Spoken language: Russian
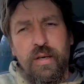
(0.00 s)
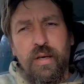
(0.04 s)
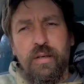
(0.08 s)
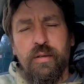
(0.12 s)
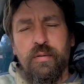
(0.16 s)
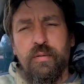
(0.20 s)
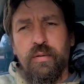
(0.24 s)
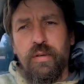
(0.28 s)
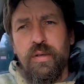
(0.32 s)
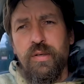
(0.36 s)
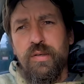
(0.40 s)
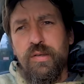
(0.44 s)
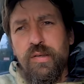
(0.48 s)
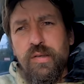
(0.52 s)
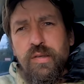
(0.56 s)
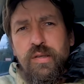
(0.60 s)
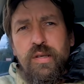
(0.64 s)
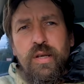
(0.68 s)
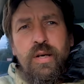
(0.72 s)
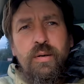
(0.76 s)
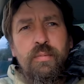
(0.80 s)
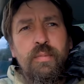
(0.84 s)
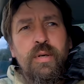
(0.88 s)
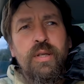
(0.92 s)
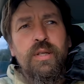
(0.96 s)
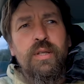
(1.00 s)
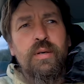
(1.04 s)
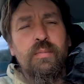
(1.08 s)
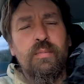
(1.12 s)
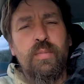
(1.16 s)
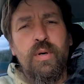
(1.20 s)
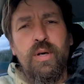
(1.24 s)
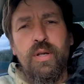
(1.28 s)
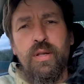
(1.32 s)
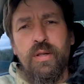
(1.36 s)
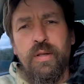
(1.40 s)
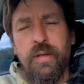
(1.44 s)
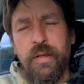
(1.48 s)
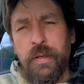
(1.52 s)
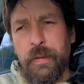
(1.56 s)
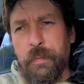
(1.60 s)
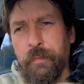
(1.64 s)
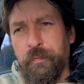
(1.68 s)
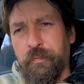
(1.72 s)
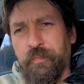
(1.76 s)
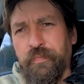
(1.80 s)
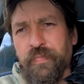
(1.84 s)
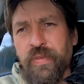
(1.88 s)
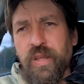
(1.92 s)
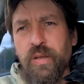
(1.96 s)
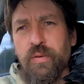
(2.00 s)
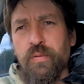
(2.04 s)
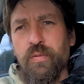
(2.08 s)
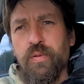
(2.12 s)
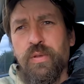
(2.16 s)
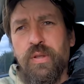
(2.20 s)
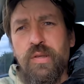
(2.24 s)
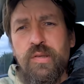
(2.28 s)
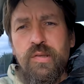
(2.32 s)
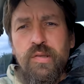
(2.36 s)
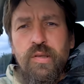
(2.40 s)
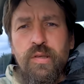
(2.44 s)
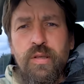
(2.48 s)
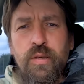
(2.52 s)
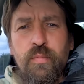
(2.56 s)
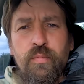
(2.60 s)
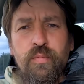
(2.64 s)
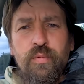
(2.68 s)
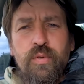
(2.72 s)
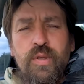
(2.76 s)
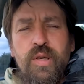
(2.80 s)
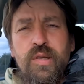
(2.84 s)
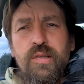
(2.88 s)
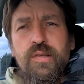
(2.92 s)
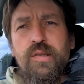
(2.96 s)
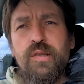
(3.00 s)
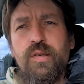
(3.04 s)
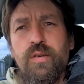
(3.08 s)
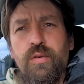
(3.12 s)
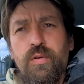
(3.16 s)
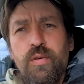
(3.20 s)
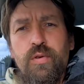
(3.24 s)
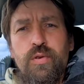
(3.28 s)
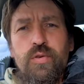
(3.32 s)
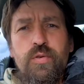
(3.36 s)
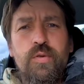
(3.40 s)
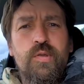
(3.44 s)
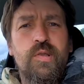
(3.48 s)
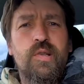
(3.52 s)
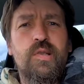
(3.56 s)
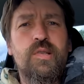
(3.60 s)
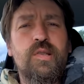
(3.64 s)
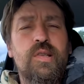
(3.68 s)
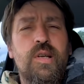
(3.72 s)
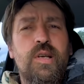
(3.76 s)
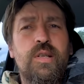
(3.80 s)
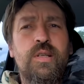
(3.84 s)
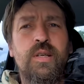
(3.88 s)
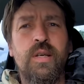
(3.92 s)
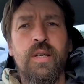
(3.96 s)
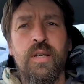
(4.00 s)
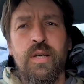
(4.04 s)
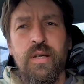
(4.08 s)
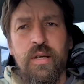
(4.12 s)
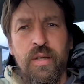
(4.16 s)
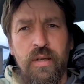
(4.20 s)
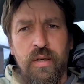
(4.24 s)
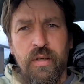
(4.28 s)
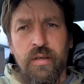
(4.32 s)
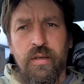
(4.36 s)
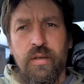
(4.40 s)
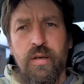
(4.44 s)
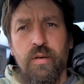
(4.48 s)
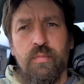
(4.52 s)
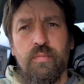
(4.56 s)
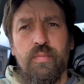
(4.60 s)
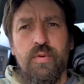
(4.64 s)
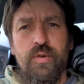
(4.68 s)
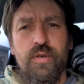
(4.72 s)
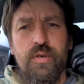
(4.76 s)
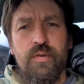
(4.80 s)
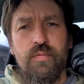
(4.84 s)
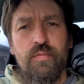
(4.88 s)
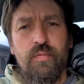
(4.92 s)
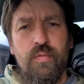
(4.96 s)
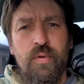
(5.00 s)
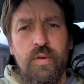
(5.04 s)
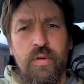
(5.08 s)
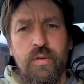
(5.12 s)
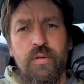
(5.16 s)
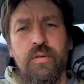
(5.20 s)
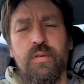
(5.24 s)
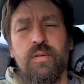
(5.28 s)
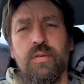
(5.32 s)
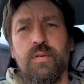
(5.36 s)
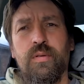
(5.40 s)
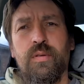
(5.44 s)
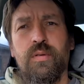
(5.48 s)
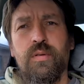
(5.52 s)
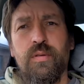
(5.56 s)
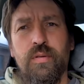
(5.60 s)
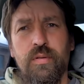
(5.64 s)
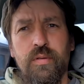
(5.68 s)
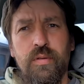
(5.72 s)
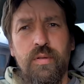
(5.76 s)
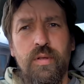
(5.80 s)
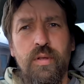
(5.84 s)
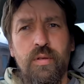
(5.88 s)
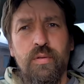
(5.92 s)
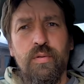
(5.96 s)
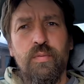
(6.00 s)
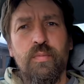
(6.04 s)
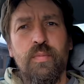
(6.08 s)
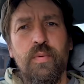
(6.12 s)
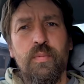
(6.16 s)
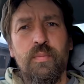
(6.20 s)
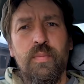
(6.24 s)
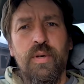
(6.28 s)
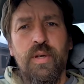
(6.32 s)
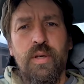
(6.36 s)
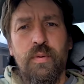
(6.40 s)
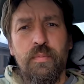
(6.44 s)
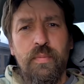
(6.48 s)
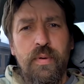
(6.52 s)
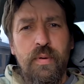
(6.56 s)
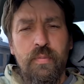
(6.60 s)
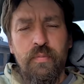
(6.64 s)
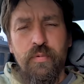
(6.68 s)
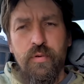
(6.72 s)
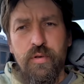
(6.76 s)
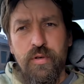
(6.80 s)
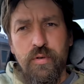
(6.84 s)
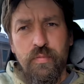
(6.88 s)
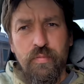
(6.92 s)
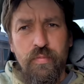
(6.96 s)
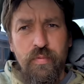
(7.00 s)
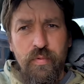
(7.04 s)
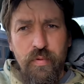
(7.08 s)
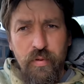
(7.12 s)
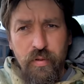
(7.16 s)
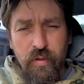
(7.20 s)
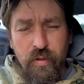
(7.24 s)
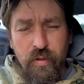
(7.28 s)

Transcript: как говорится, с корабля на бал. Вот. Если нам удастся ее еще застать как бы живой. Ну, я думаю, мы ей поможем.